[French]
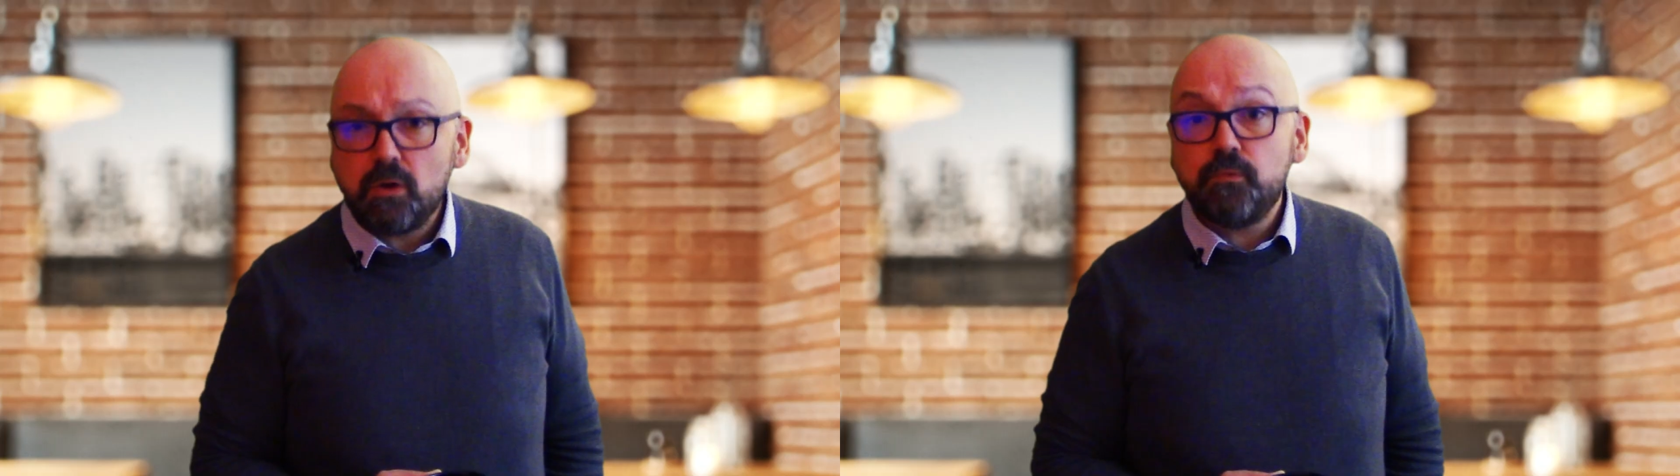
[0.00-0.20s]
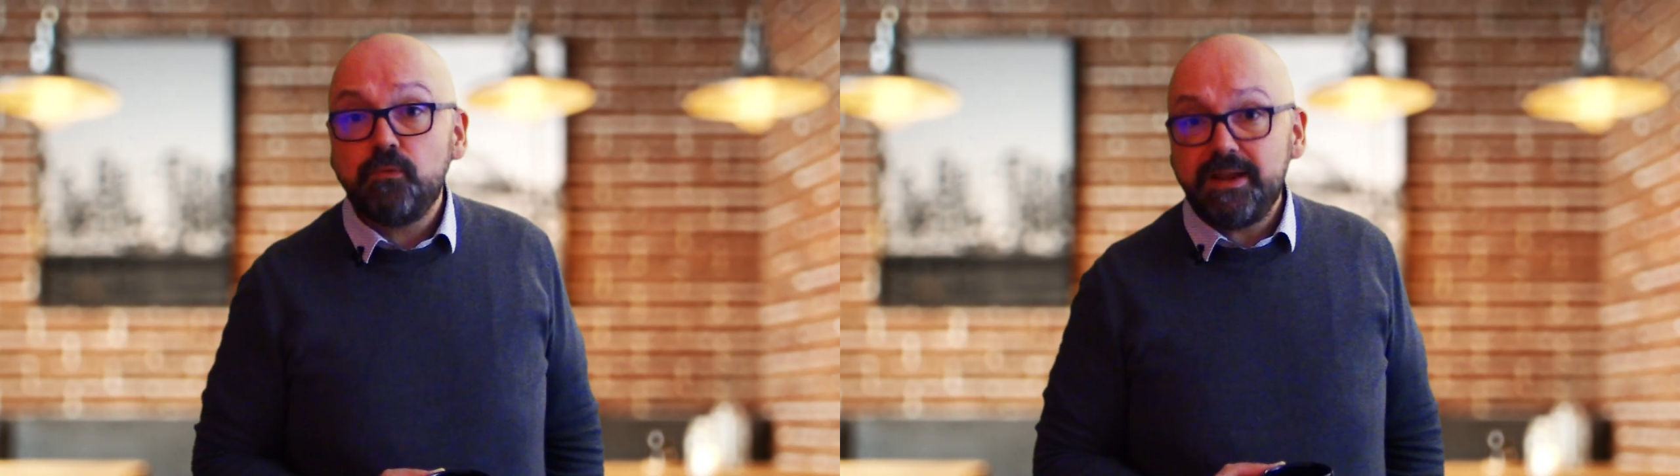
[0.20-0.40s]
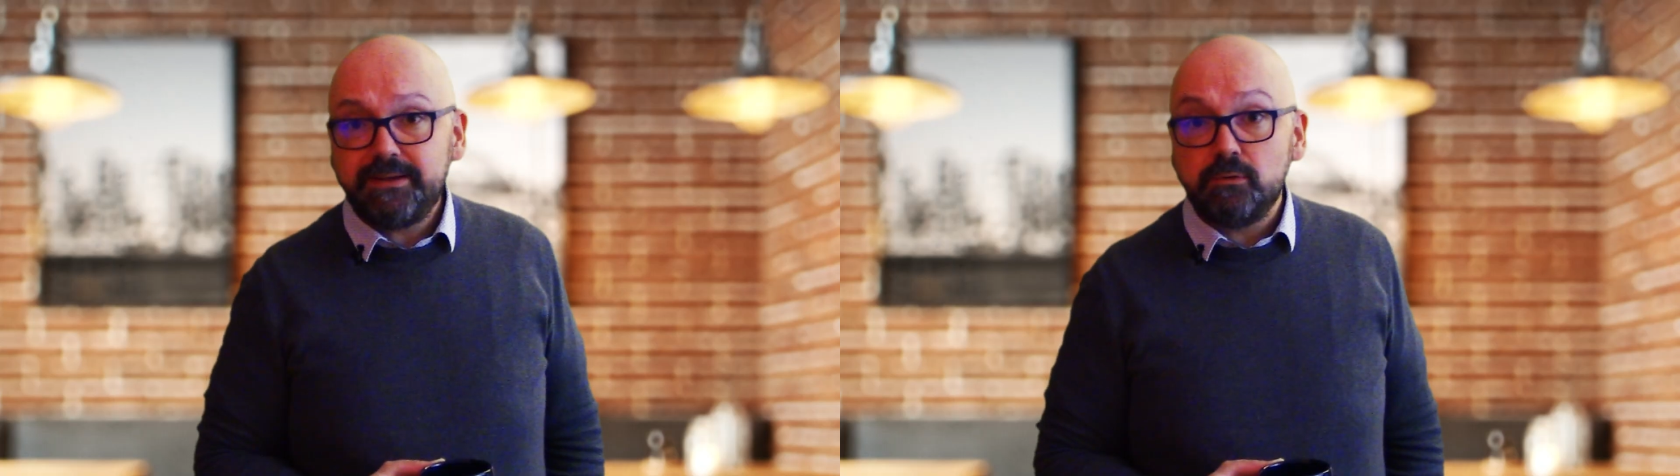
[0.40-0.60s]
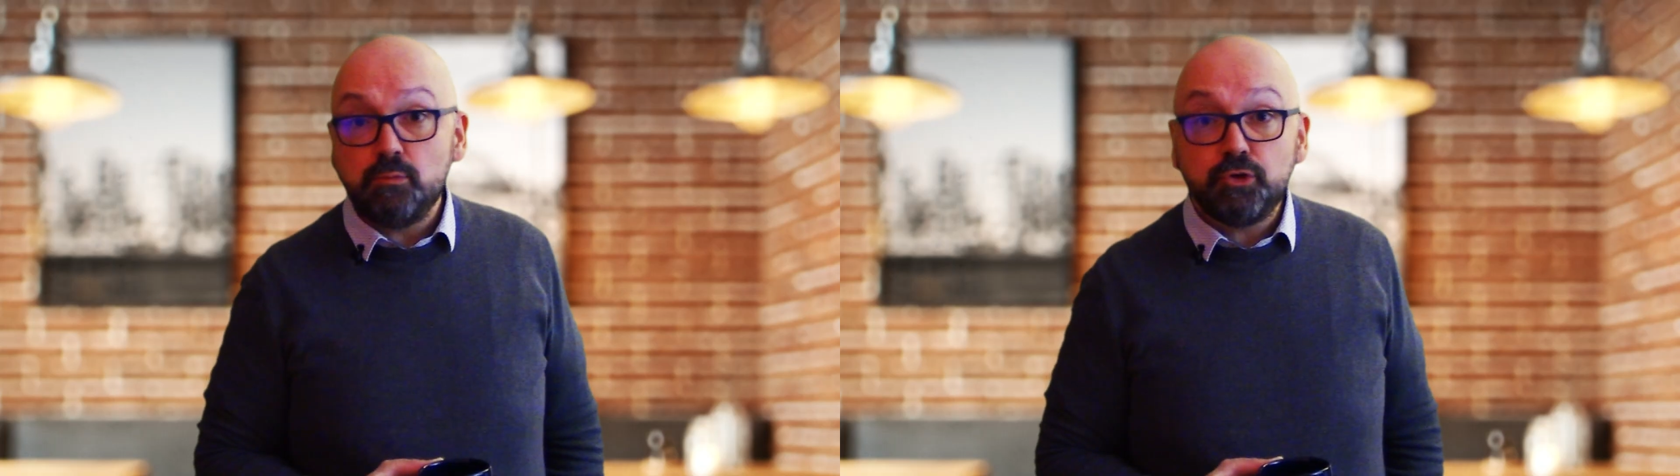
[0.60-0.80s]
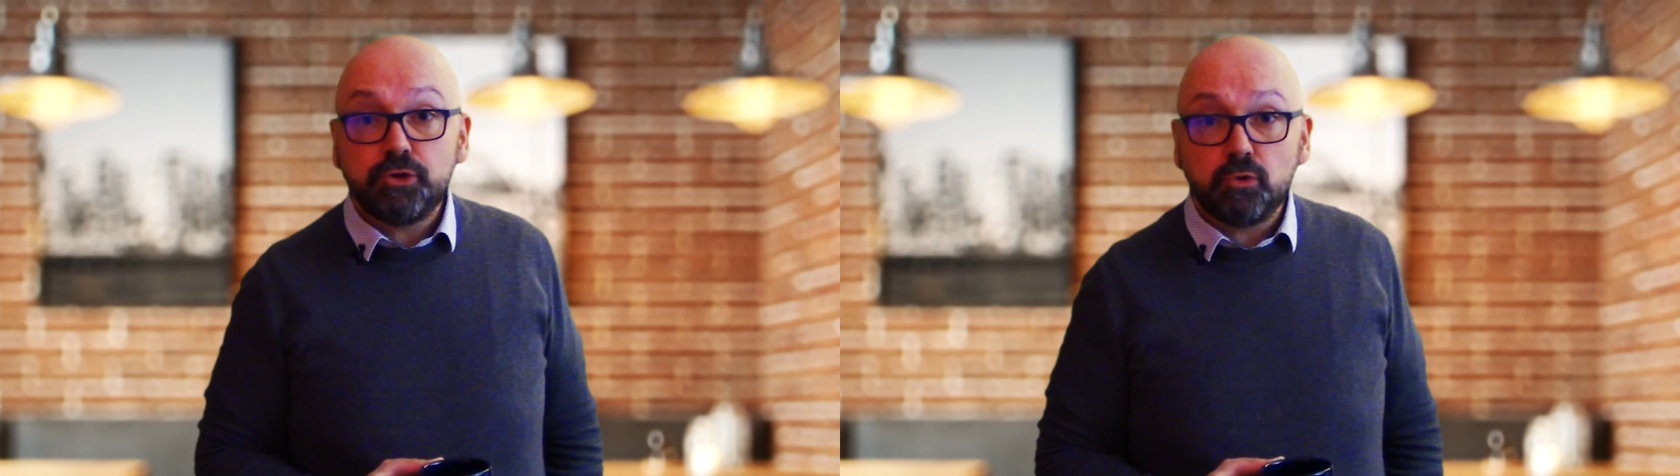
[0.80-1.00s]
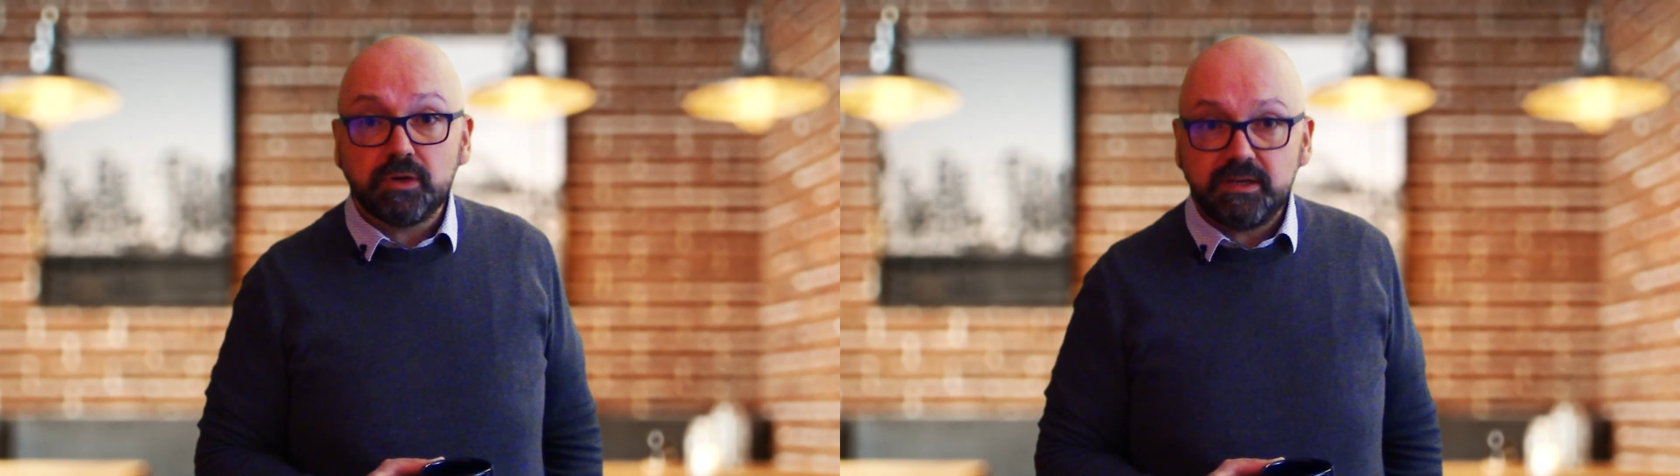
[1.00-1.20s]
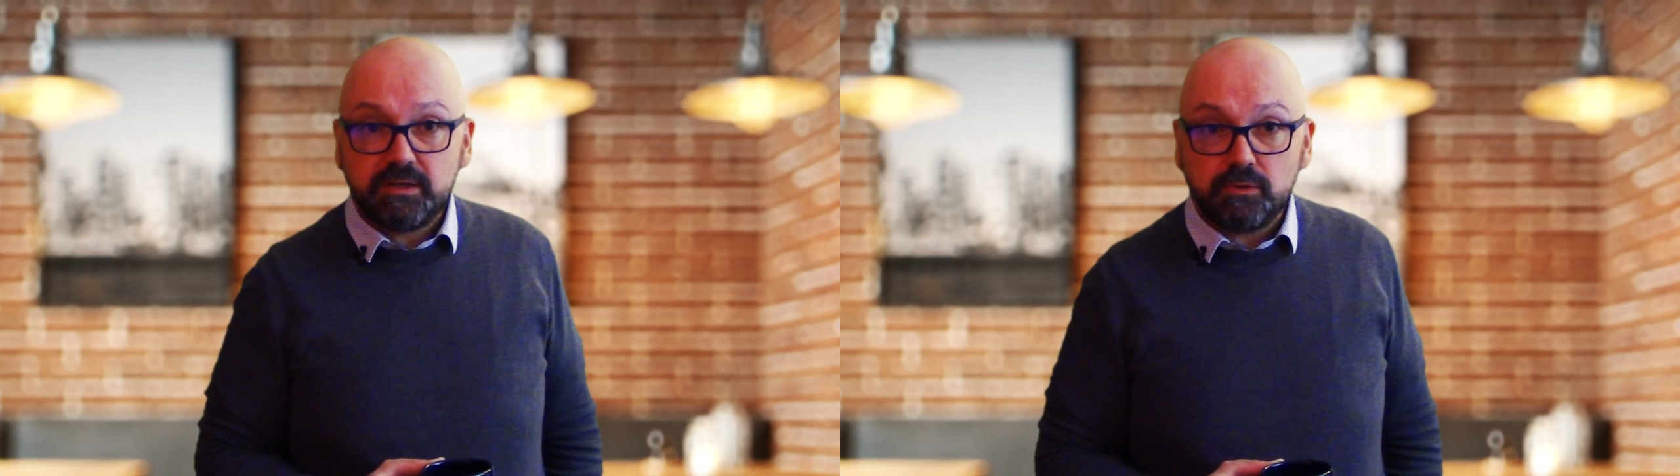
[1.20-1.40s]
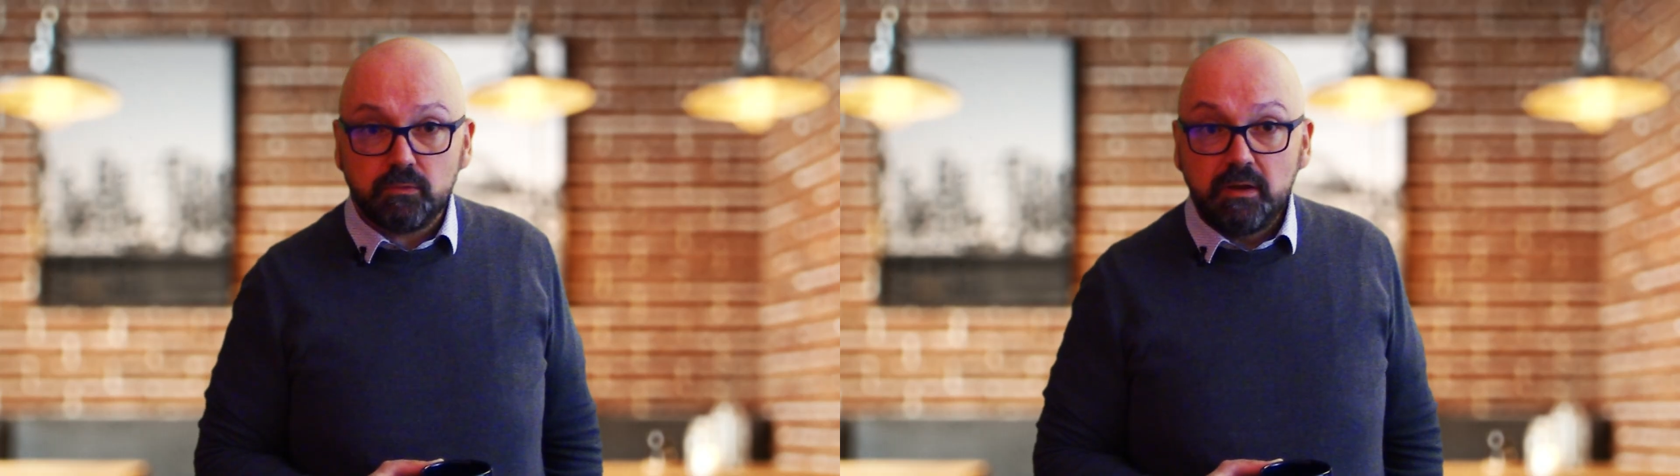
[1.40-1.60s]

fait, le monsieur en question